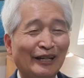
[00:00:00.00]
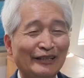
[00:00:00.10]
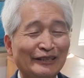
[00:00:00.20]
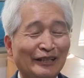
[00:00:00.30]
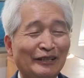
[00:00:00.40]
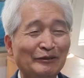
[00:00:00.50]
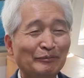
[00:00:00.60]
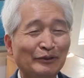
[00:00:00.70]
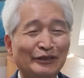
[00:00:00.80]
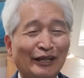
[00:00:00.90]
거 아니냐
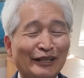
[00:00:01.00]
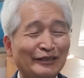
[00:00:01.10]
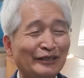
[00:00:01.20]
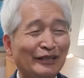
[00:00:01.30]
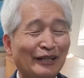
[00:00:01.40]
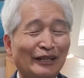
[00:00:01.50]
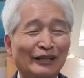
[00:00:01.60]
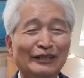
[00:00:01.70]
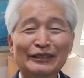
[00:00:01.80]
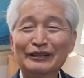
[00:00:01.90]
뭐
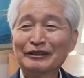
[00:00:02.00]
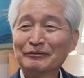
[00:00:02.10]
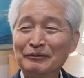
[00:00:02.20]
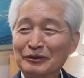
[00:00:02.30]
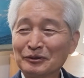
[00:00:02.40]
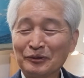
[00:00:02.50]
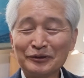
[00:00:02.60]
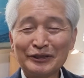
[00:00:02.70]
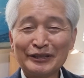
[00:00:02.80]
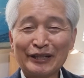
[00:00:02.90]
잘했으니까 뭐
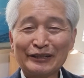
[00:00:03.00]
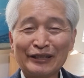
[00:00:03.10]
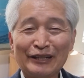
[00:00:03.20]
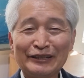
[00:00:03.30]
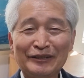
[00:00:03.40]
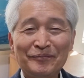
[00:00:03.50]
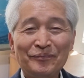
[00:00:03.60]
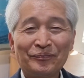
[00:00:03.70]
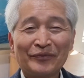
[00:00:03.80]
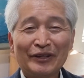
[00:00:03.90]
좋은 일이 생기는 거 아니냐
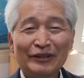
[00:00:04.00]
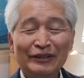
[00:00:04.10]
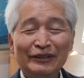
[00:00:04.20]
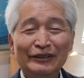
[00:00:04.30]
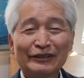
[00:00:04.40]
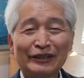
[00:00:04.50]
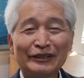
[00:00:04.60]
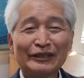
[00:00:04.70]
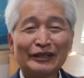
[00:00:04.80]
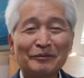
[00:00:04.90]
이게
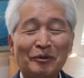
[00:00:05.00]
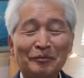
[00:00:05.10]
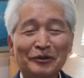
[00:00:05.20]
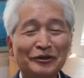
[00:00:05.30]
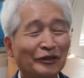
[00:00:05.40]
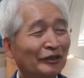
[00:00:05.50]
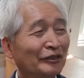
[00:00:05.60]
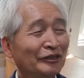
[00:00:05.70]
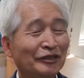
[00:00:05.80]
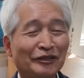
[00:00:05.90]
인간의 보편적인
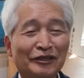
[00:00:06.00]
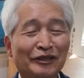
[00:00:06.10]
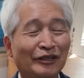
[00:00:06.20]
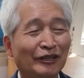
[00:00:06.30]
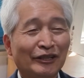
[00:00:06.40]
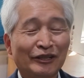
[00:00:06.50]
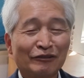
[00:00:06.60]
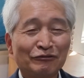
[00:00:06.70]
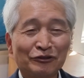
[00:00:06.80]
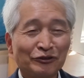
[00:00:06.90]
의식
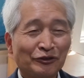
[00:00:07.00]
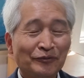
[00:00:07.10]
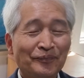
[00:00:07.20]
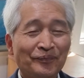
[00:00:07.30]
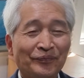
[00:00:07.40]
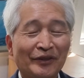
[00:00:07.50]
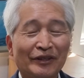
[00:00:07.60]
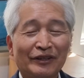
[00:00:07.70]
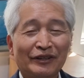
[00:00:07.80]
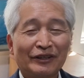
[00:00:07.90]
구조죠
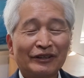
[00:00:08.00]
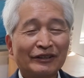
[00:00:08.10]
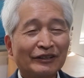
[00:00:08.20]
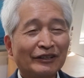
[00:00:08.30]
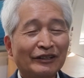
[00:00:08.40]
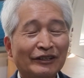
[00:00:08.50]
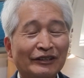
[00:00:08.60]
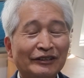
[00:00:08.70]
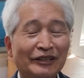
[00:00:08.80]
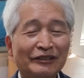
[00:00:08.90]
에,
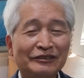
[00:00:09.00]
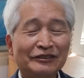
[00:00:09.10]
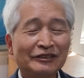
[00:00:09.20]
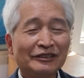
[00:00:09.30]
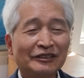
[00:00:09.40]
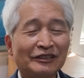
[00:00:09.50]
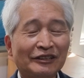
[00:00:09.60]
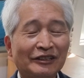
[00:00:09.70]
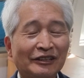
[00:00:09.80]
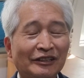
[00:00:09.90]
근데 이것은 그
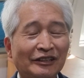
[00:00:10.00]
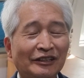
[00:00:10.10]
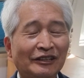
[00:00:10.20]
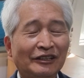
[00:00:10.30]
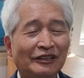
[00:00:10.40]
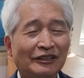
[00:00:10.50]
에, 어,